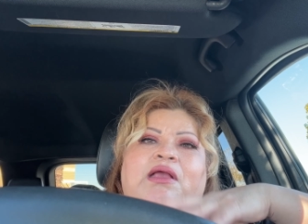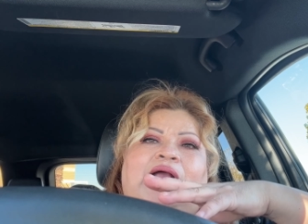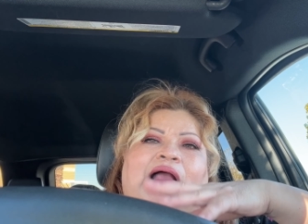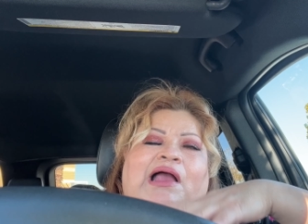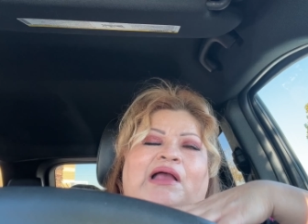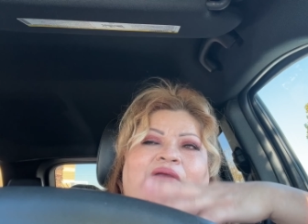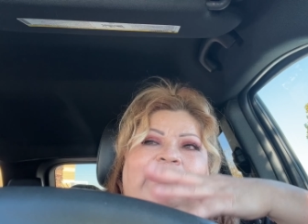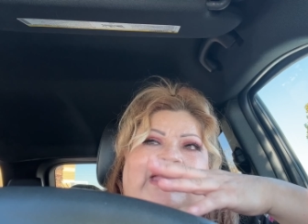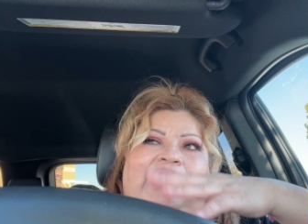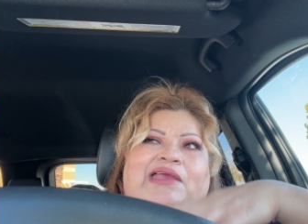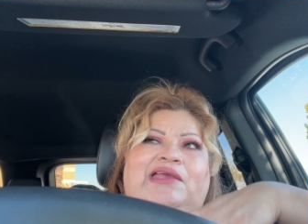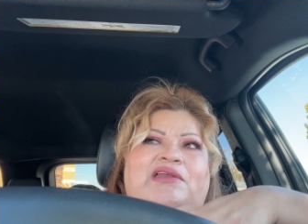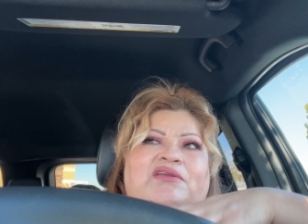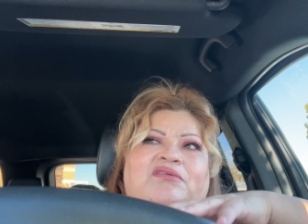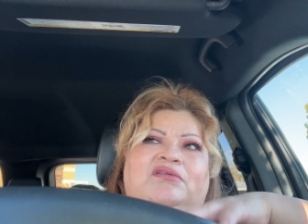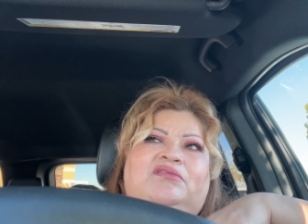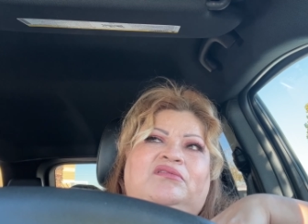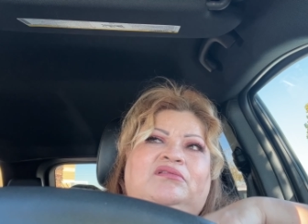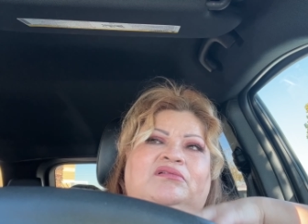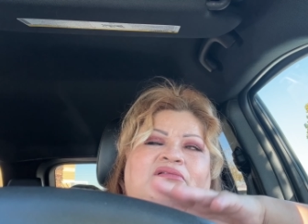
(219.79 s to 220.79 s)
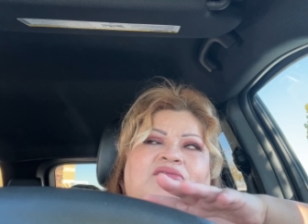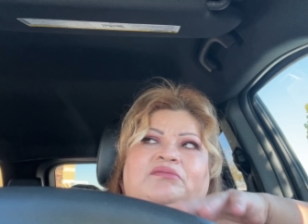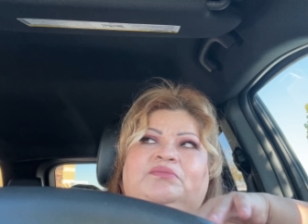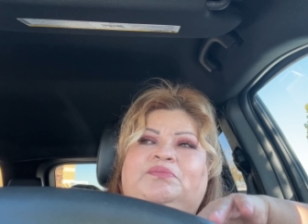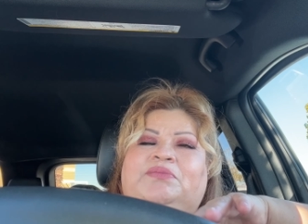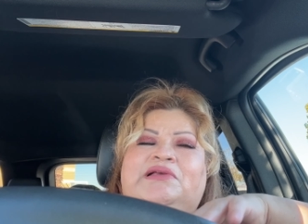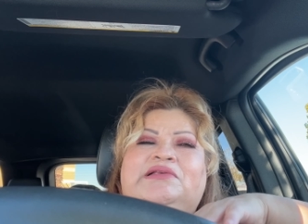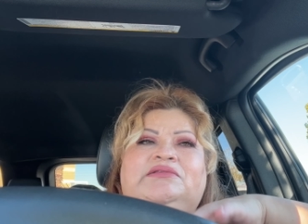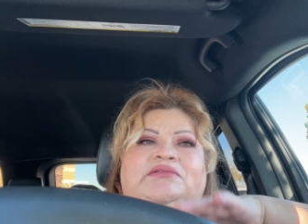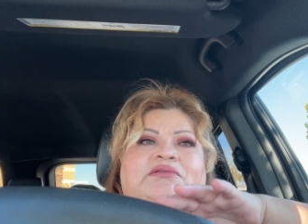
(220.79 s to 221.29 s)
aunque ahí no,
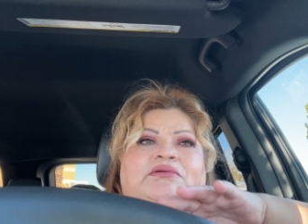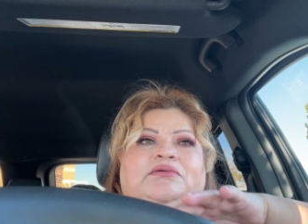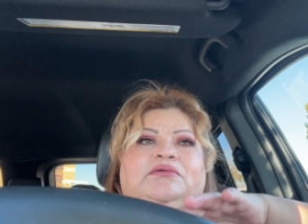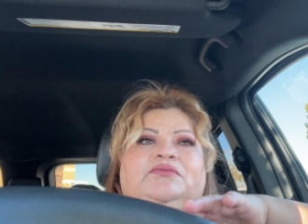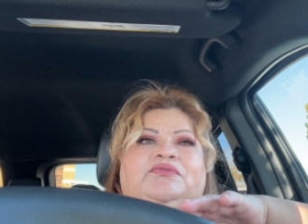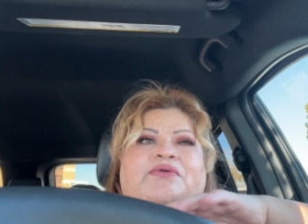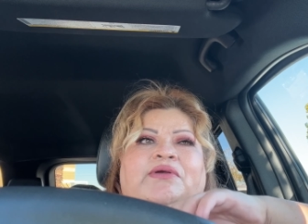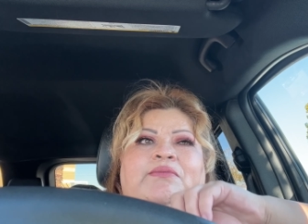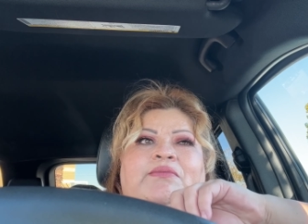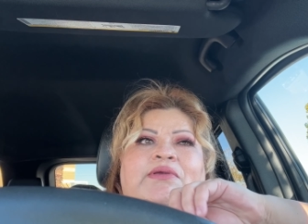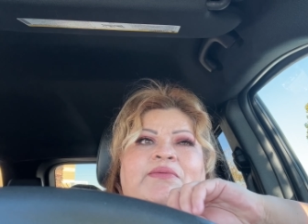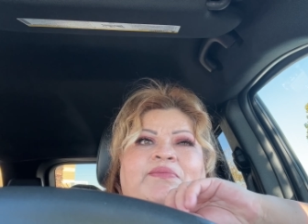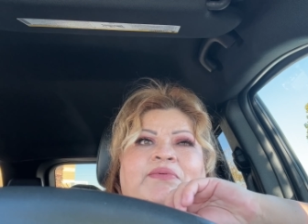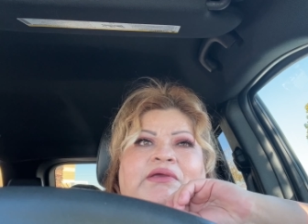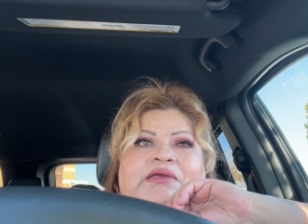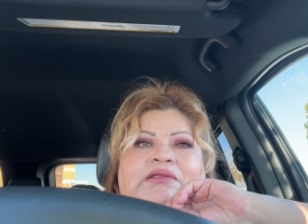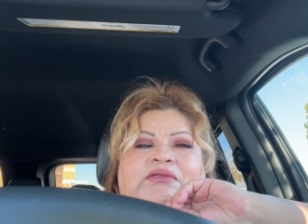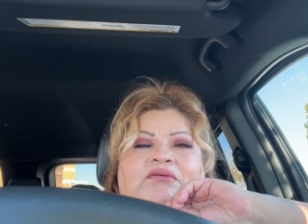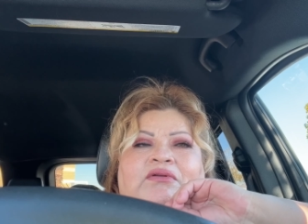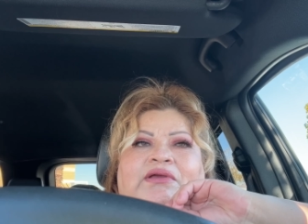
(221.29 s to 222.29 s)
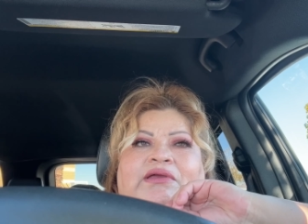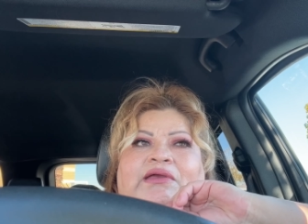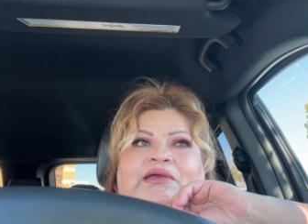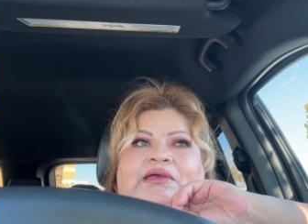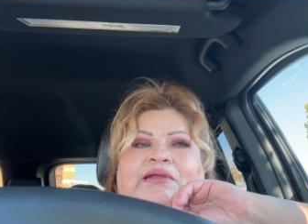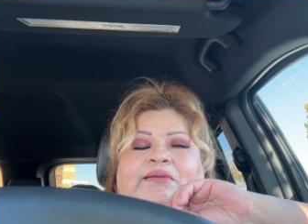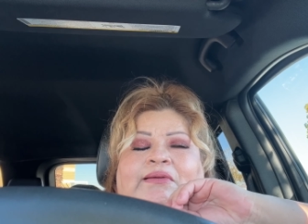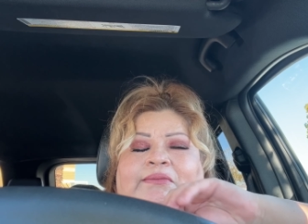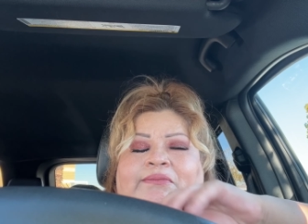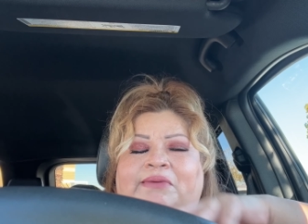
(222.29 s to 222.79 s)
pues no, fue muy poquito lo que
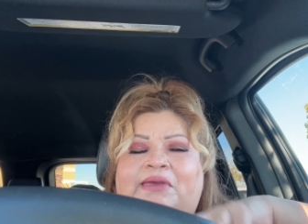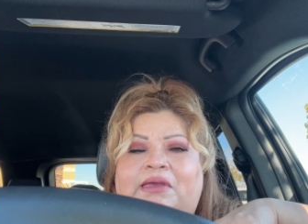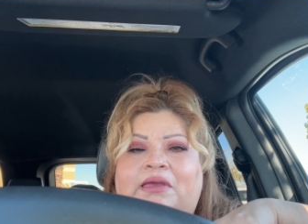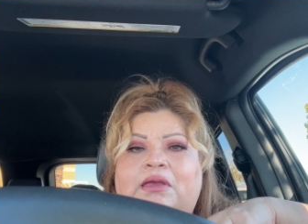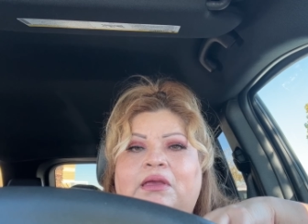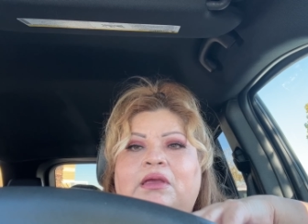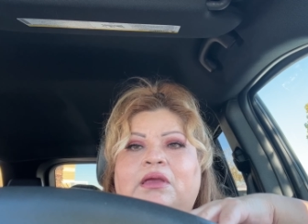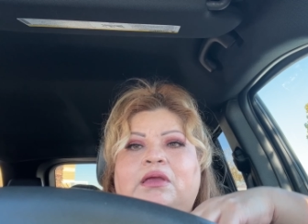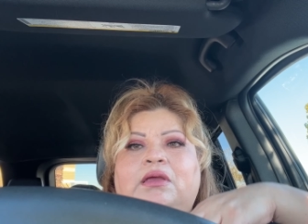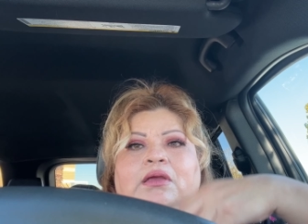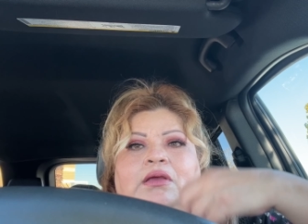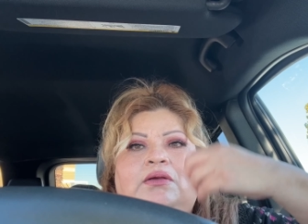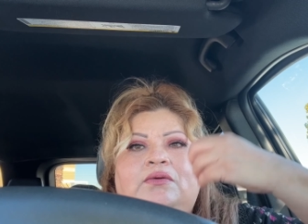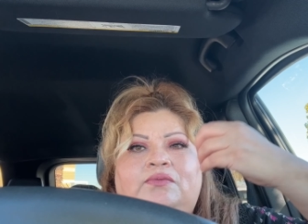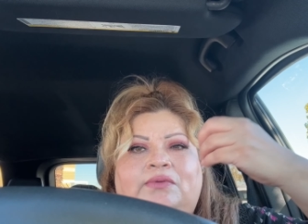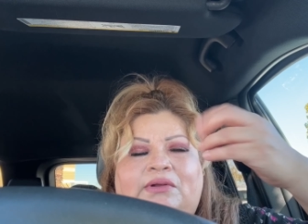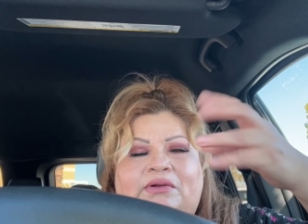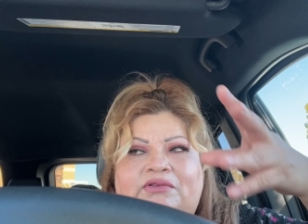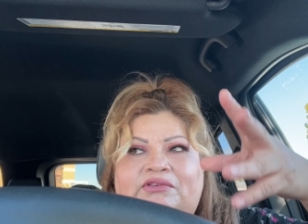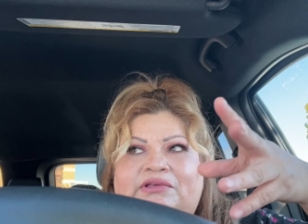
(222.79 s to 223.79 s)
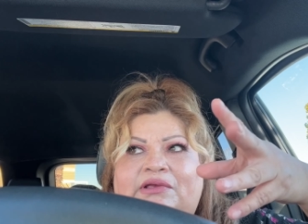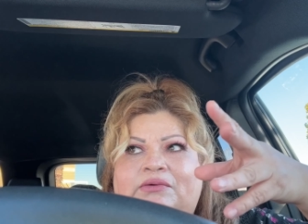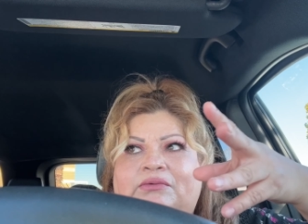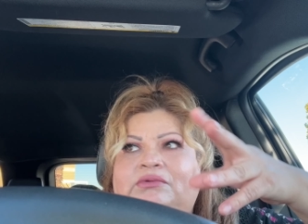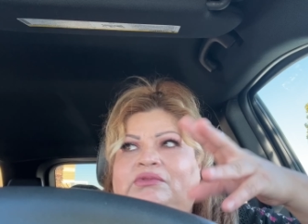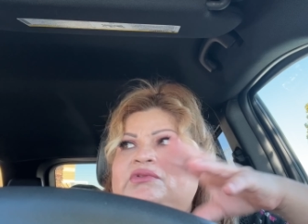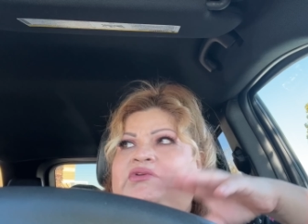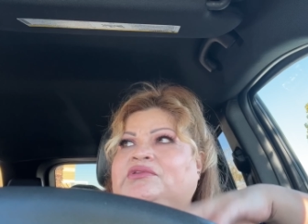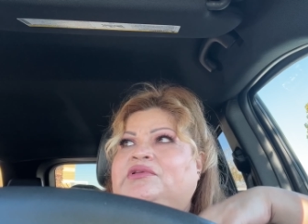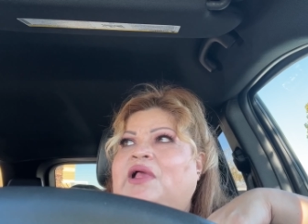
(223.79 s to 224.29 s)
grabé, fueron
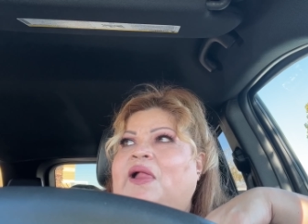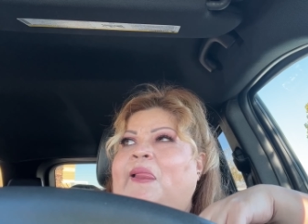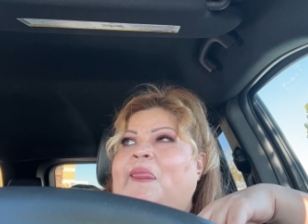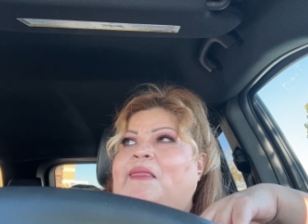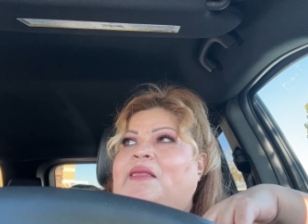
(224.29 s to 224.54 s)
segundos.